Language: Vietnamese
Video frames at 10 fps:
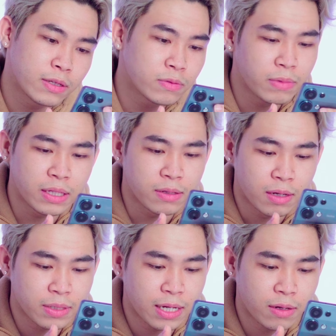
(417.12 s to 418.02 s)
thì cũng bình
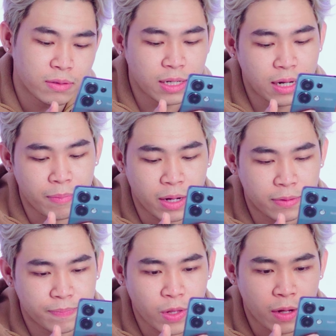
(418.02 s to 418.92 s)
thường, mình thấy nó rất là mượt.
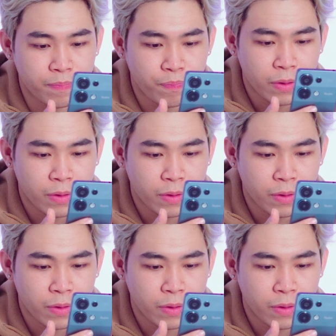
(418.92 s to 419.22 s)
Đó.